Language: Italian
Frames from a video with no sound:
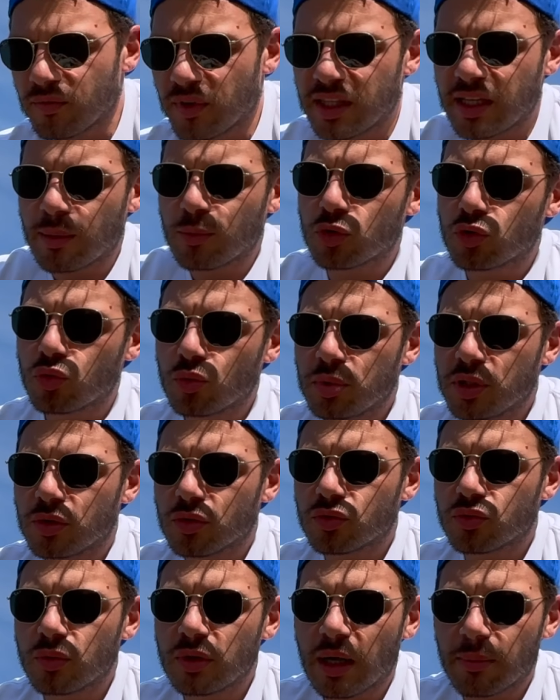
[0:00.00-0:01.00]
vediamo subito
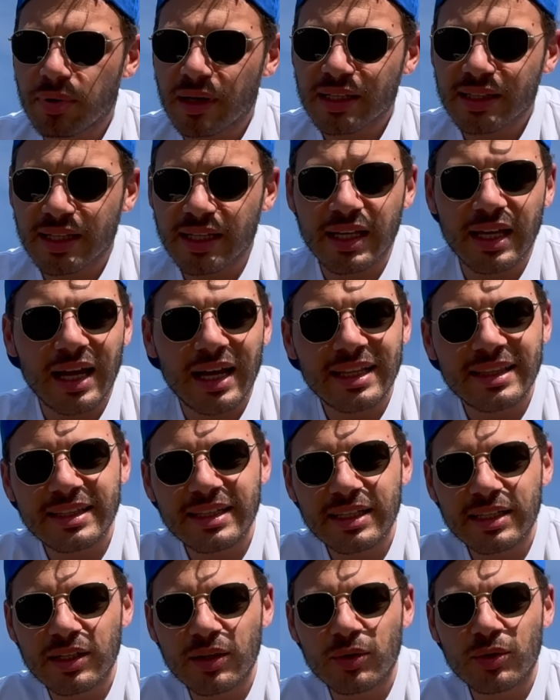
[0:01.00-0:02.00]
sulla parte
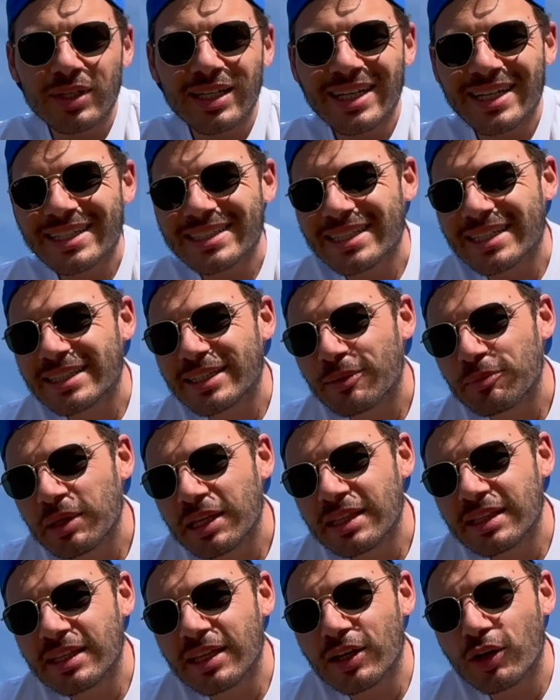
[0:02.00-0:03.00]
anteriore,
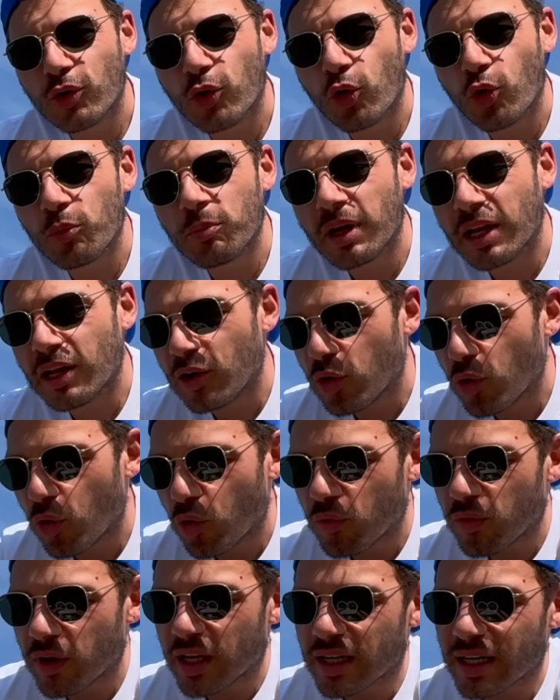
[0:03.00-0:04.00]
esattamente come
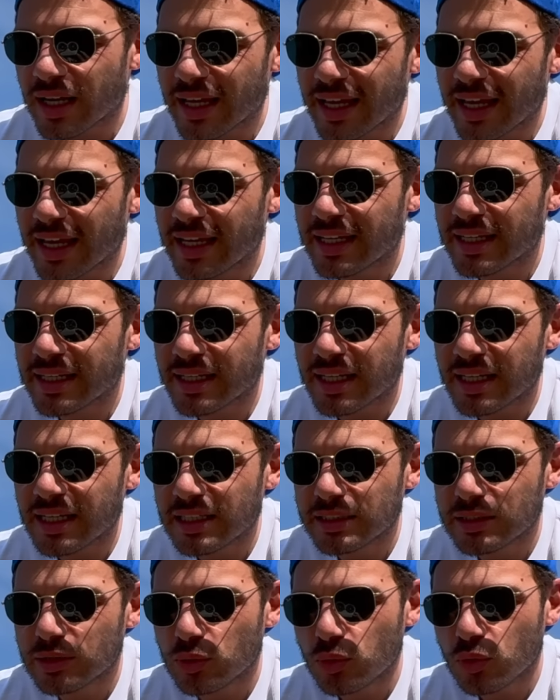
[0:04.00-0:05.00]
l'Over Air
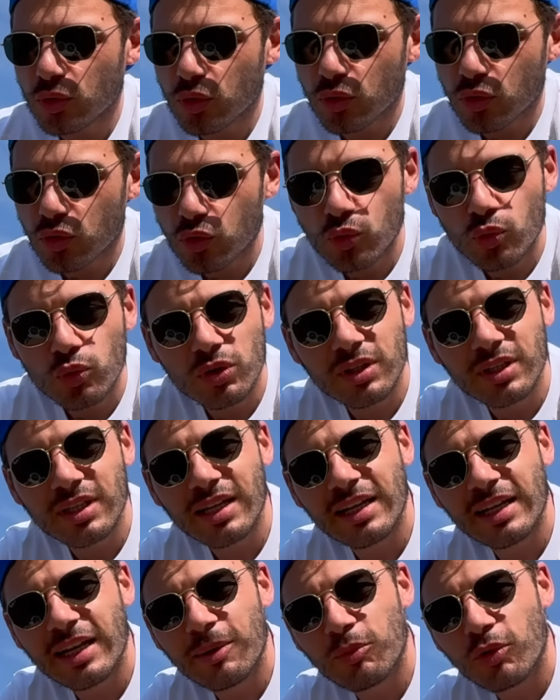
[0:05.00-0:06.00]
X1, tutte
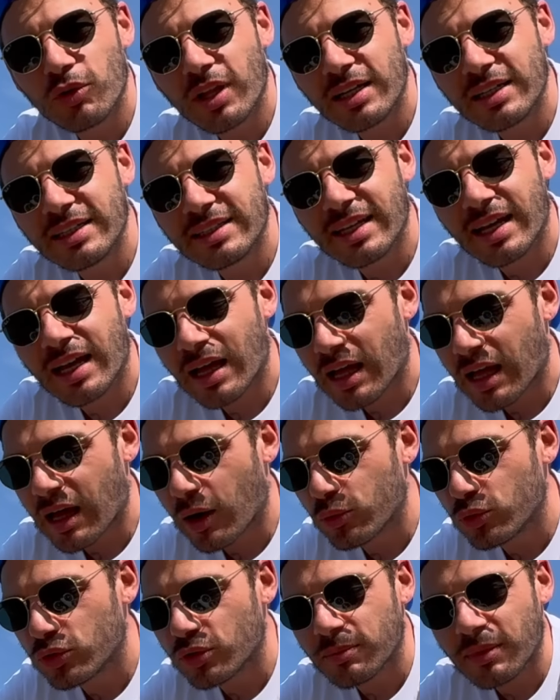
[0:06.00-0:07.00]
le modalità
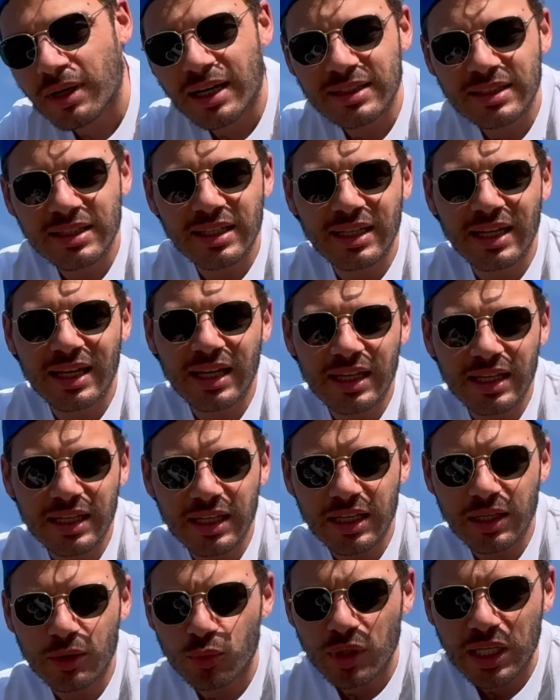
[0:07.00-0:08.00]
automatiche,
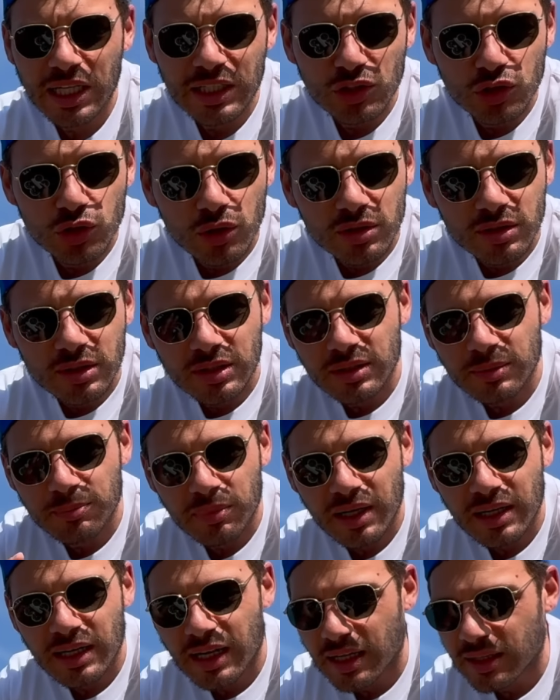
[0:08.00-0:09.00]
i quick shot
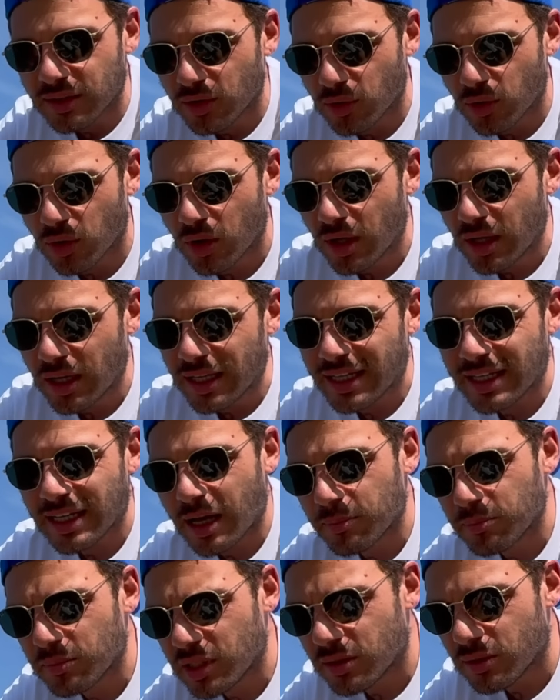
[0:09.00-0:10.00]
parlando in
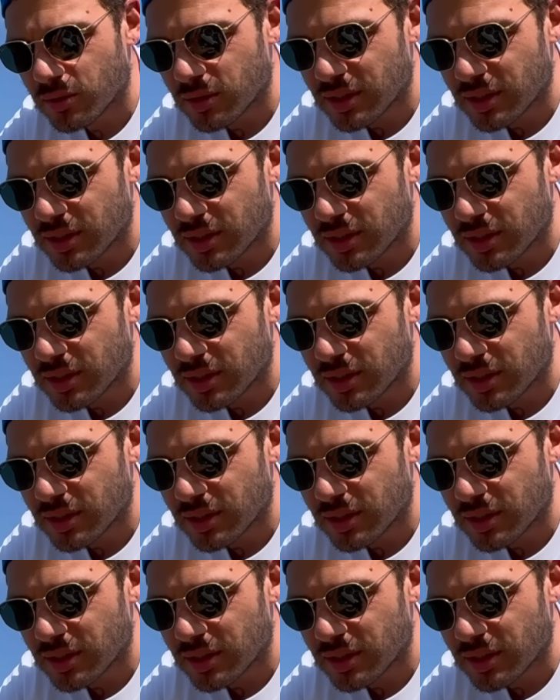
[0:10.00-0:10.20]
ambito